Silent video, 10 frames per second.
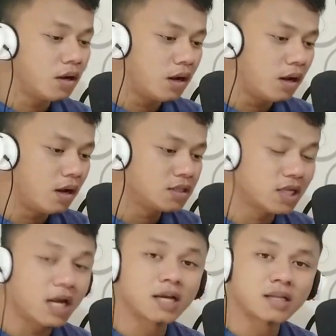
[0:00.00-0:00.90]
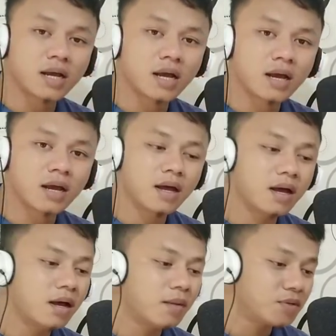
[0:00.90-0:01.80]
uh, setelah kita
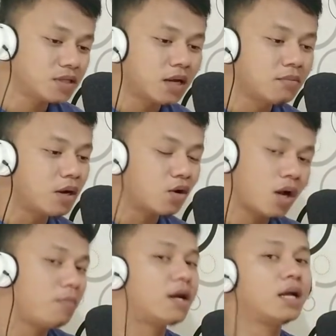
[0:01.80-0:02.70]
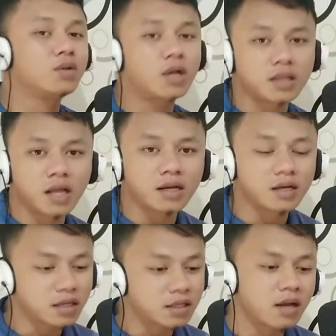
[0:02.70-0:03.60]
uh, pesan barulah barang itu datang
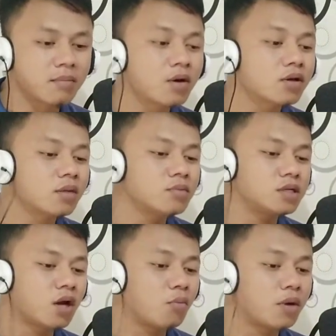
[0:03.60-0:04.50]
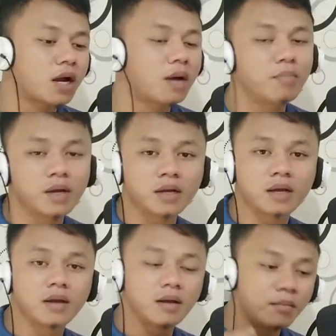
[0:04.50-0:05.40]
ke kita baru kita bisa obrak-abrik
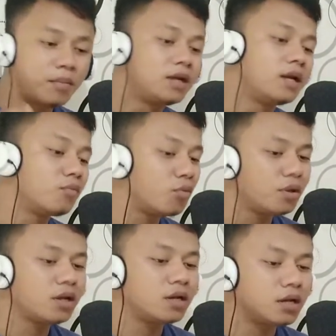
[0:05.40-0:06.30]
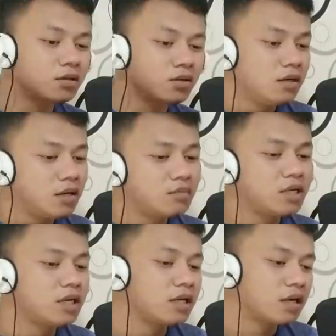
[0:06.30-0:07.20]
bagian mobil ini gitu dan
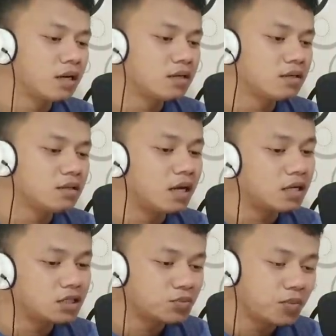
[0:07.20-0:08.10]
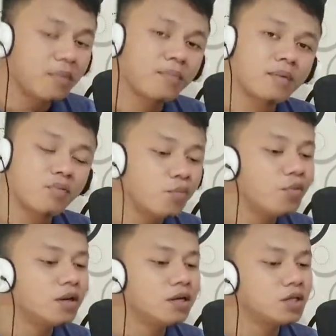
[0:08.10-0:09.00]
bisa dikatakan dari spare part
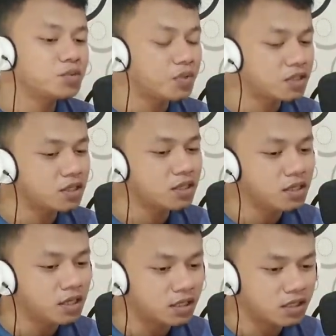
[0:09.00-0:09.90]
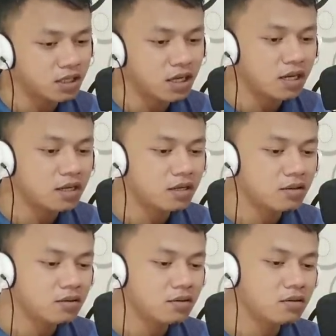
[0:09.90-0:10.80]
mobil yang seperti ini yang kecil kayak gini
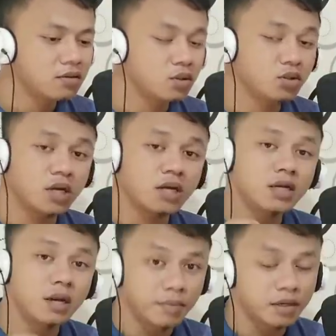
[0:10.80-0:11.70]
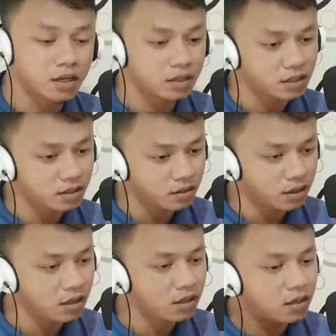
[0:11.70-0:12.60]
itu susah didapatkan gitu
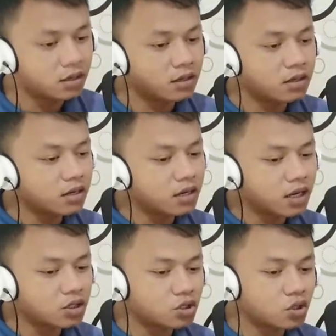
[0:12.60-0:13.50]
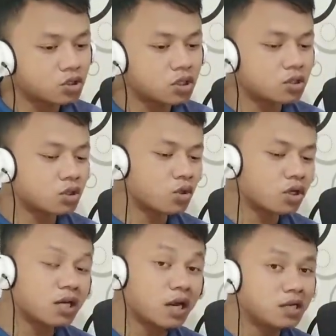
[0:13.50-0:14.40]
ya dan dari
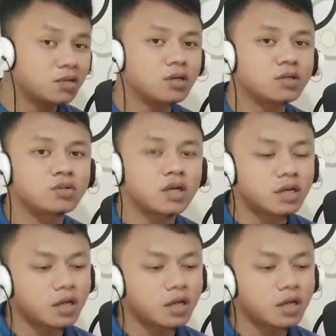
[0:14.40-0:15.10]
aksesoris-aksesoris lainnya juga susah